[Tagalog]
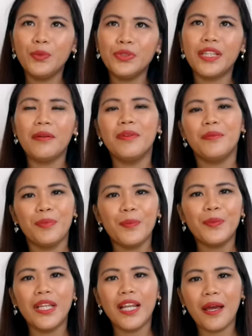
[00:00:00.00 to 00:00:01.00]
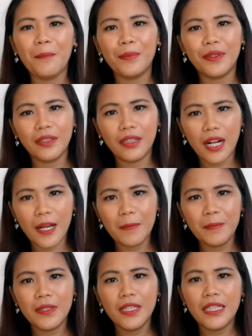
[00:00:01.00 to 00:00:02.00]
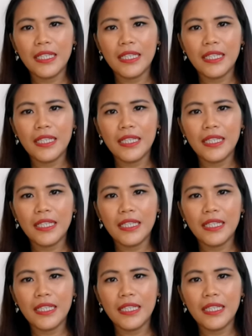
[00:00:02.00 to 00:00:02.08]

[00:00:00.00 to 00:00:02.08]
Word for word: 2,750 lang per gram